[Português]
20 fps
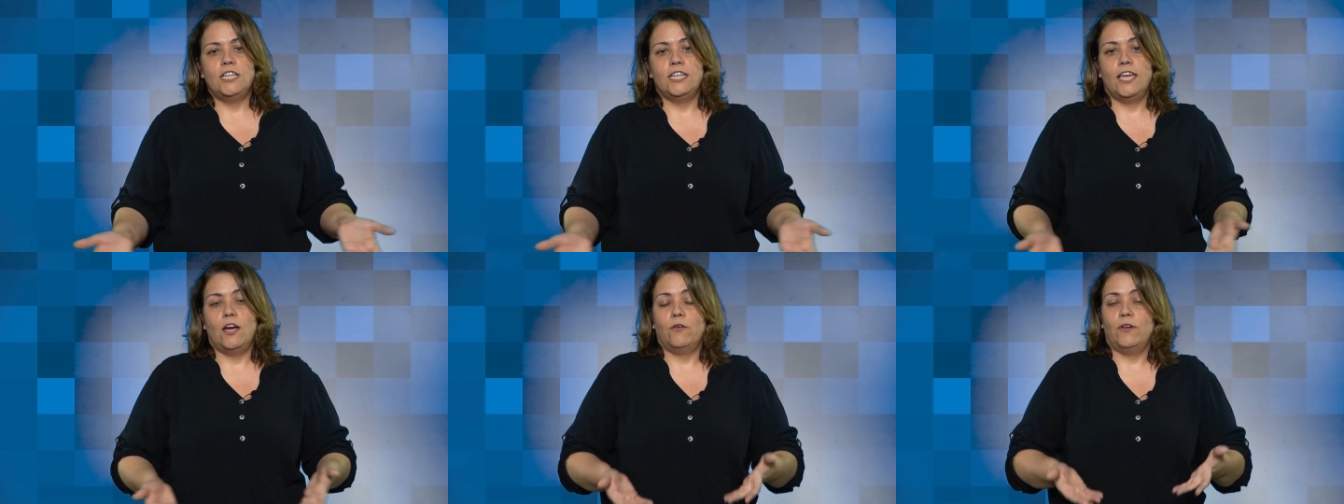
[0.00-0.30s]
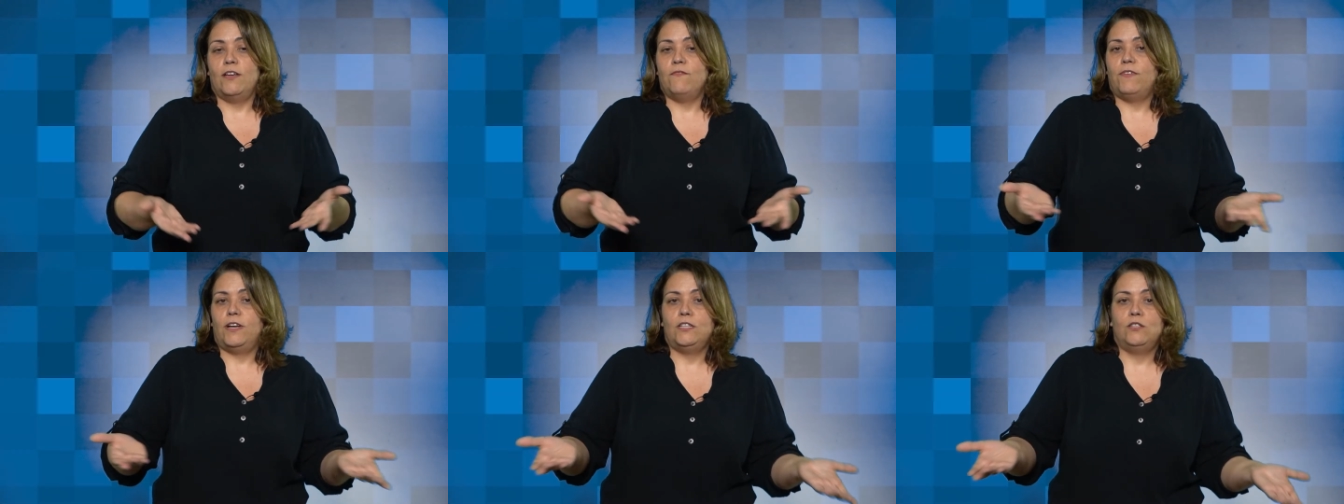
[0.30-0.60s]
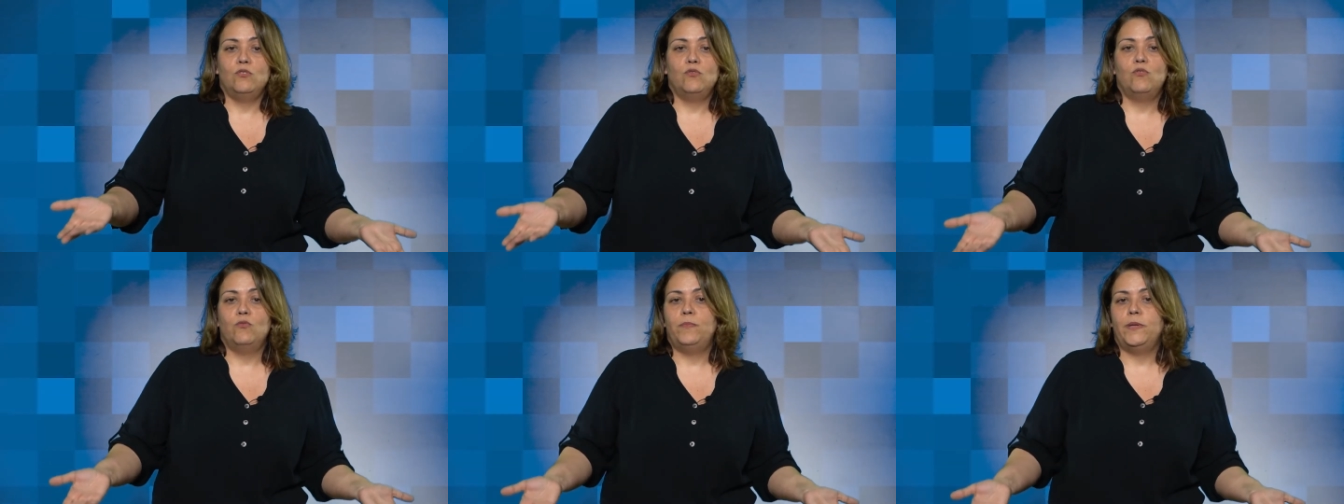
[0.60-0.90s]
De que alguém vai
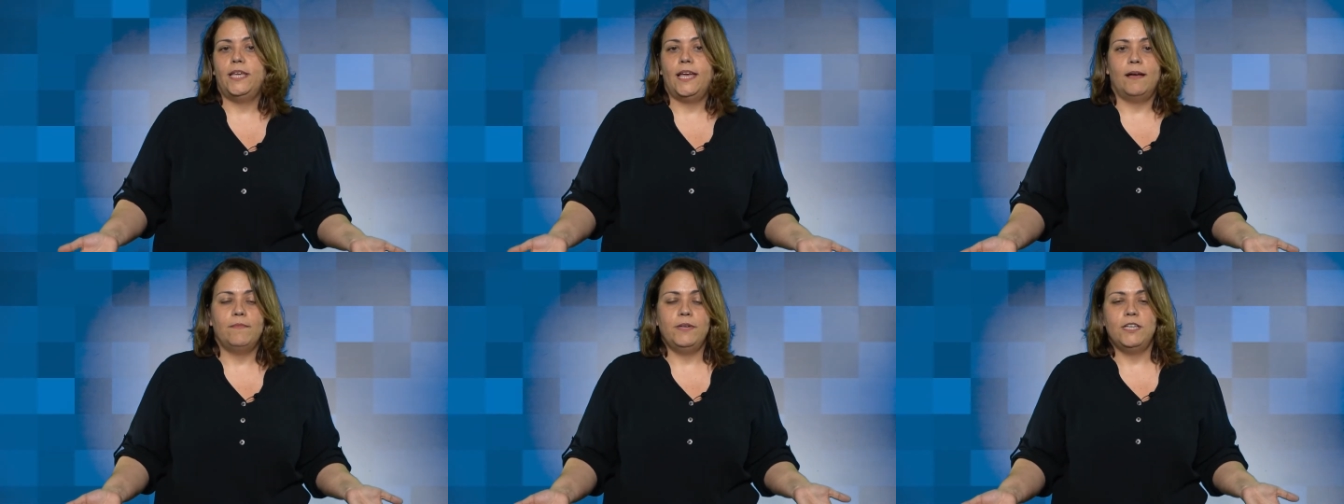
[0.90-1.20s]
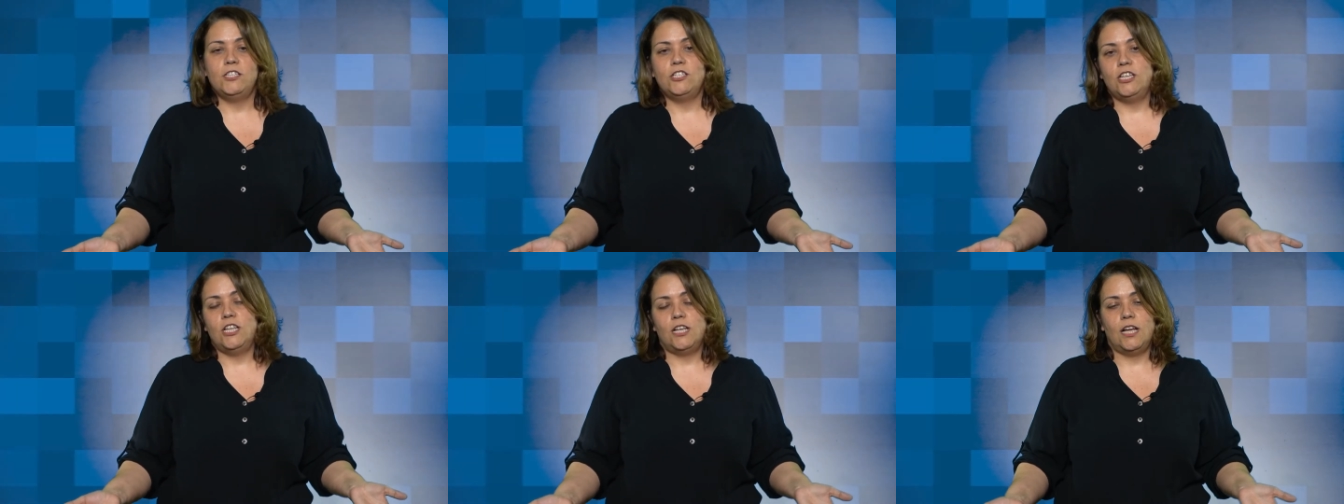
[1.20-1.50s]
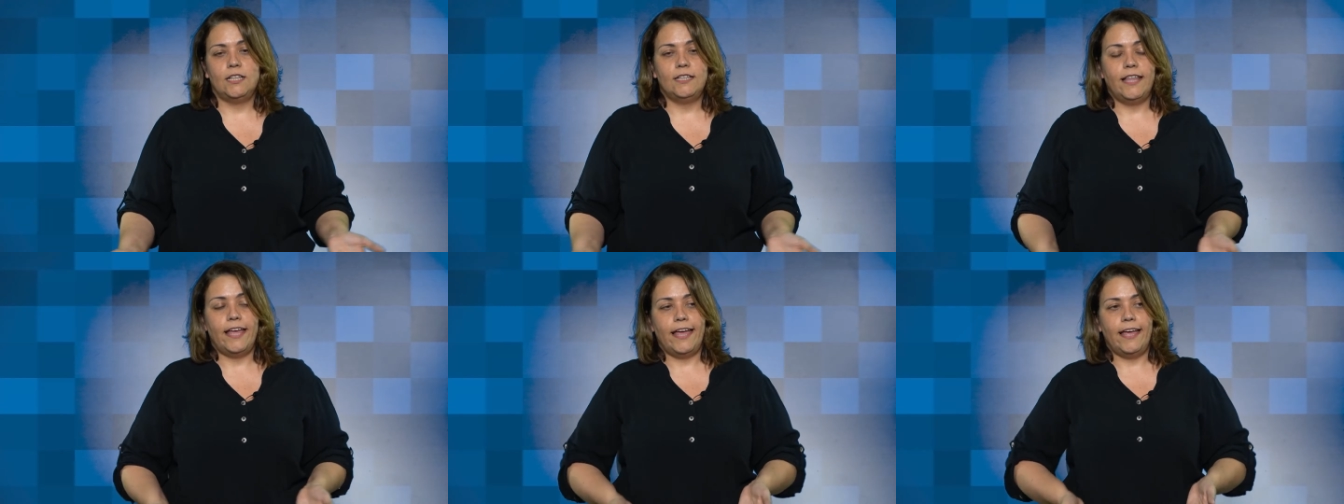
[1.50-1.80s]
descobrir a
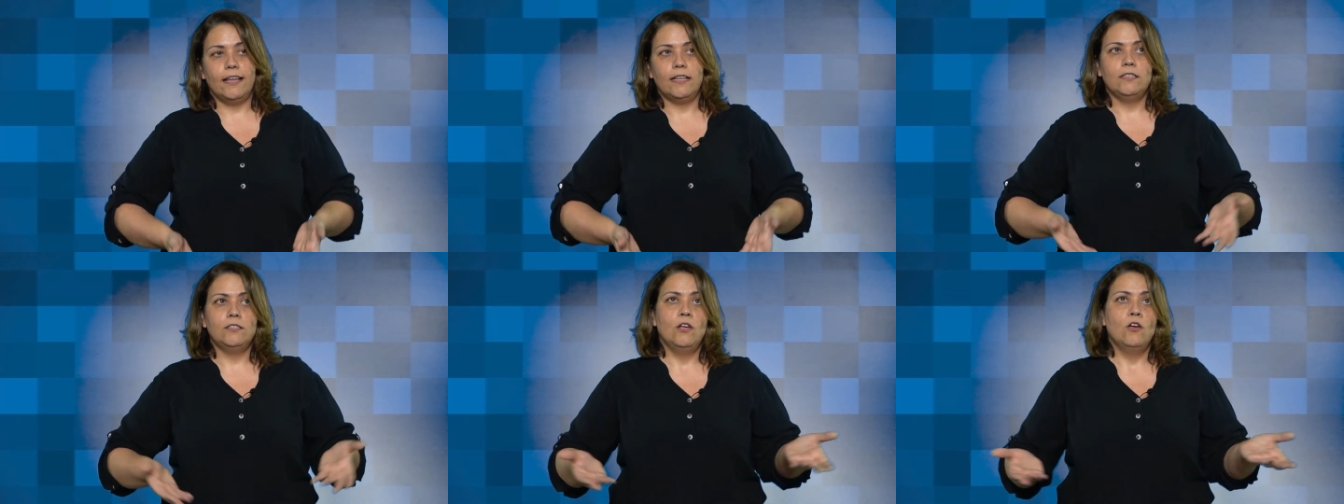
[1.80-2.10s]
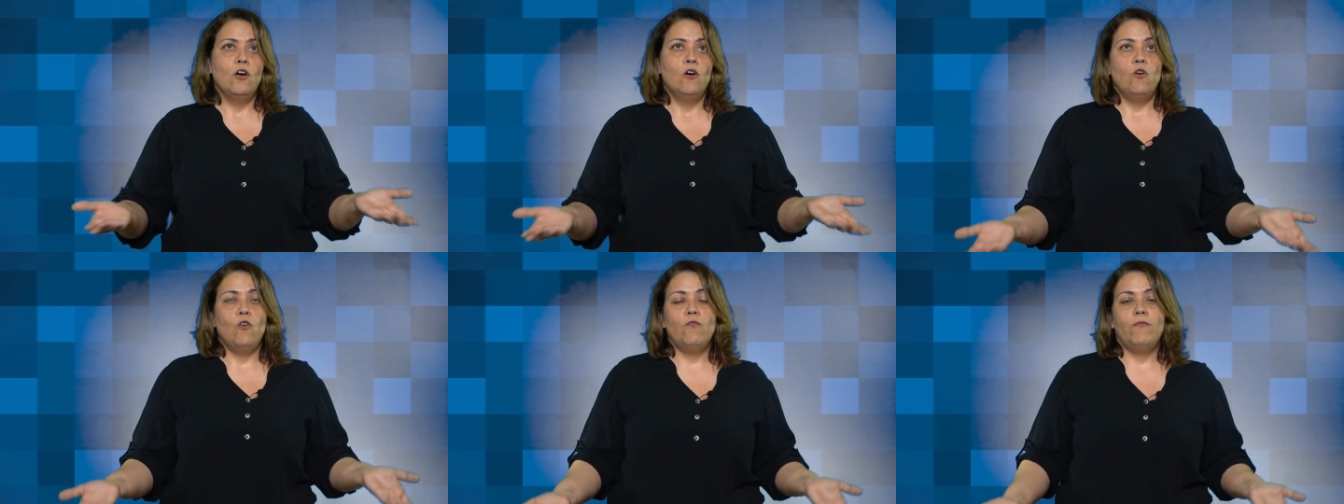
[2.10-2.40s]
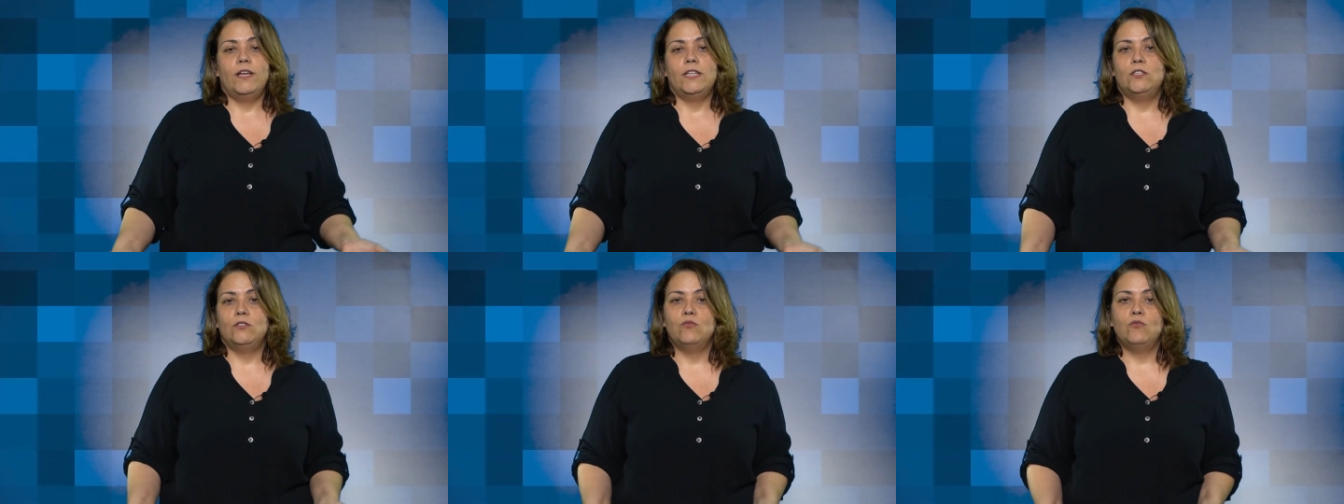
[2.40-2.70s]
mentira delas ou
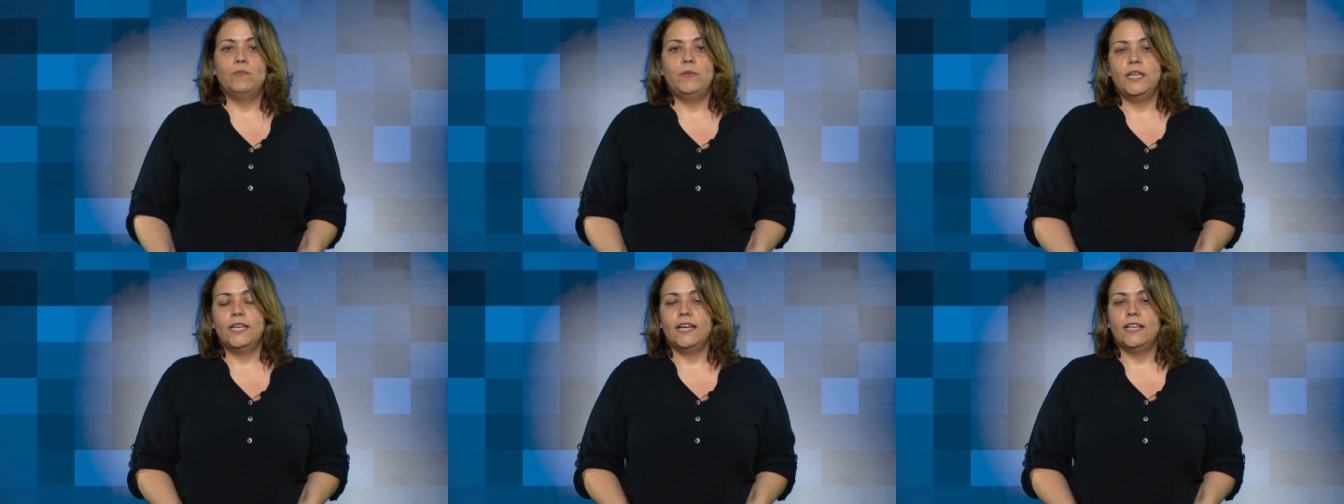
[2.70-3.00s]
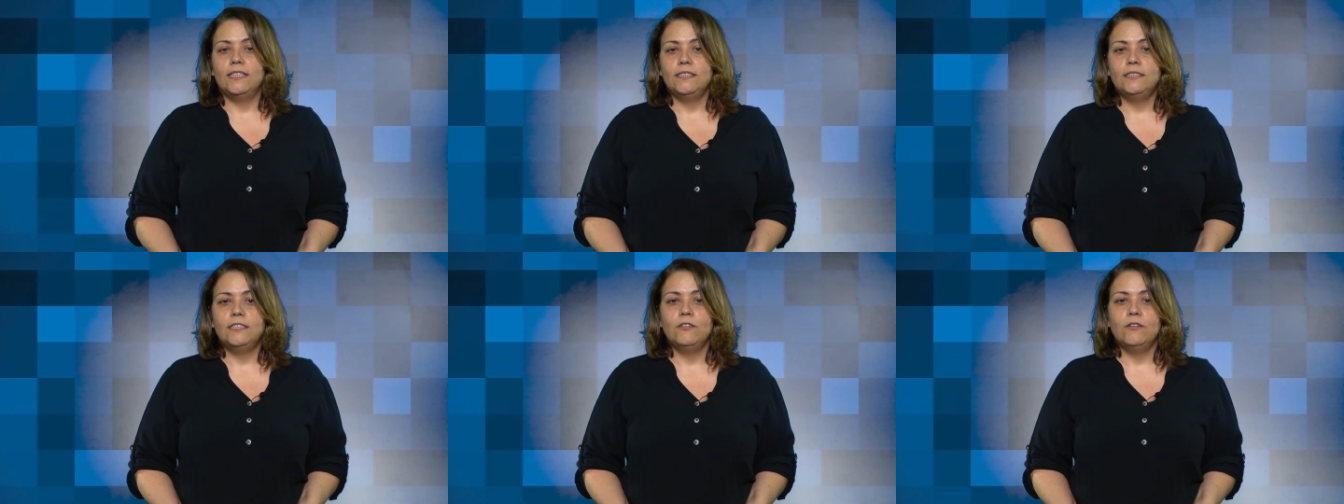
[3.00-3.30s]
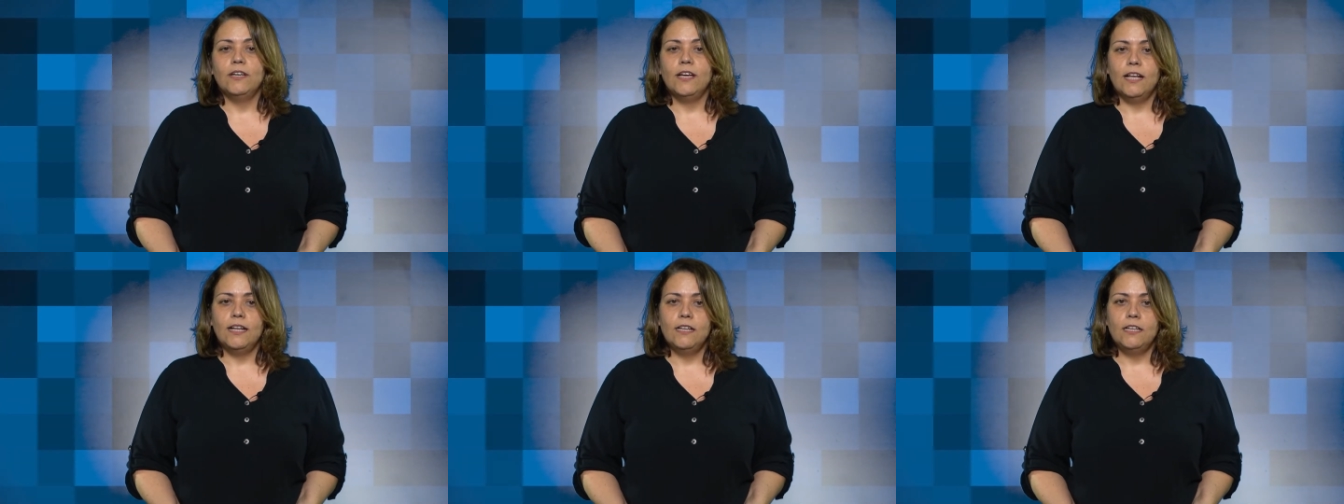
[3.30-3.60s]
vai descobrir que elas
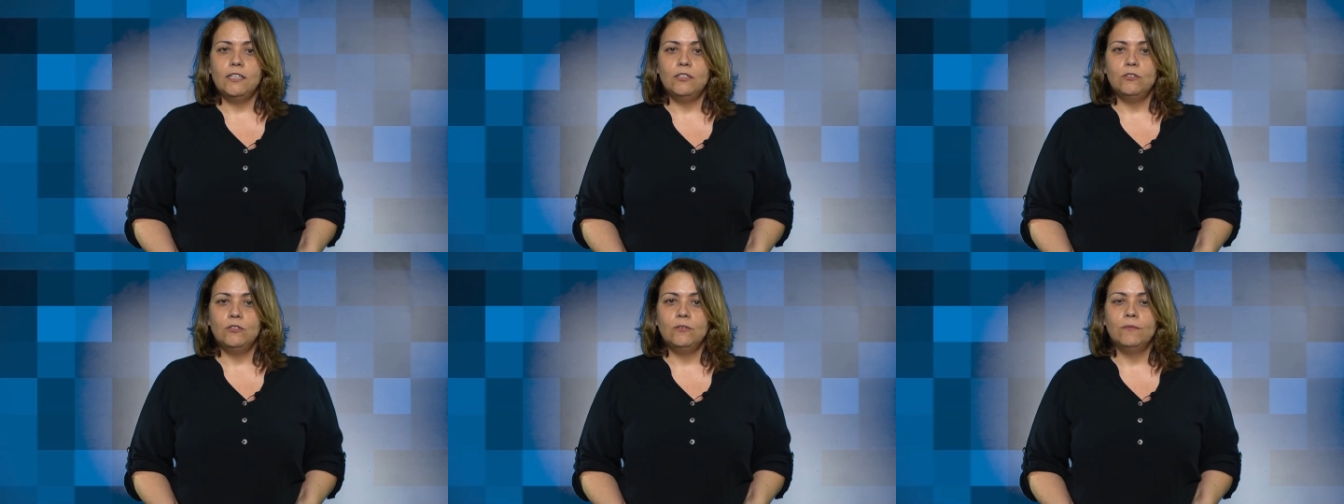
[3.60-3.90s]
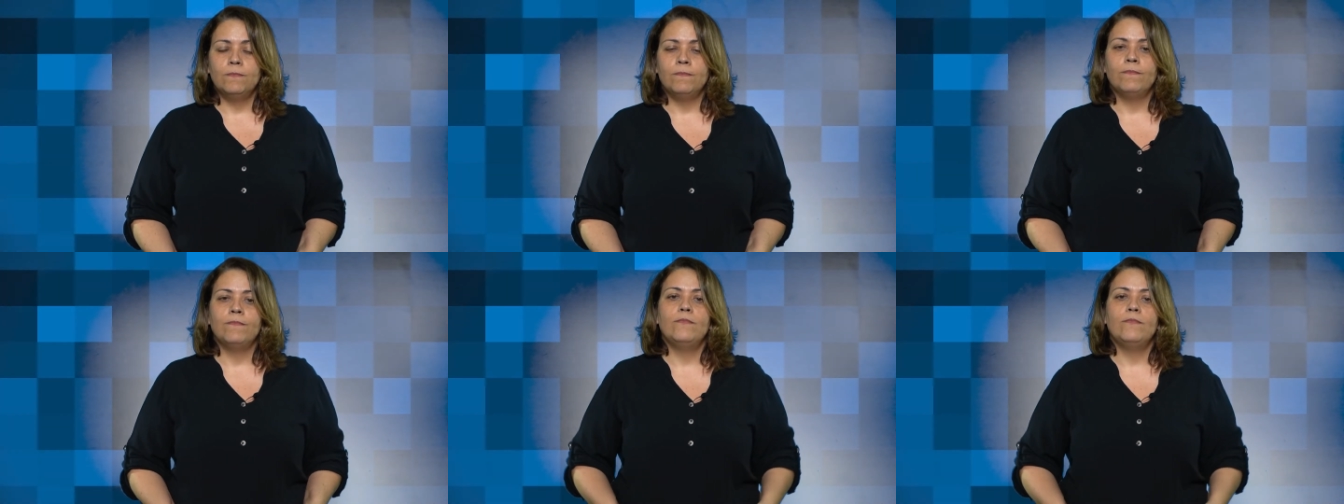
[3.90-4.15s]
estão enganando.